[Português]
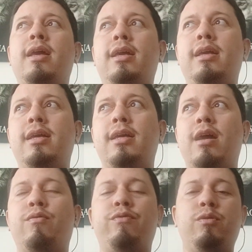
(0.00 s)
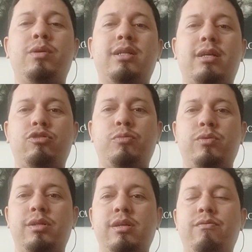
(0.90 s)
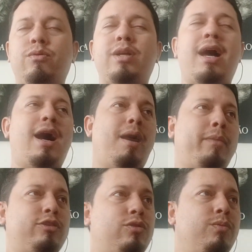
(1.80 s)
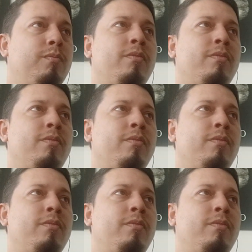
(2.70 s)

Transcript: e é um filme que está disponível na Amazon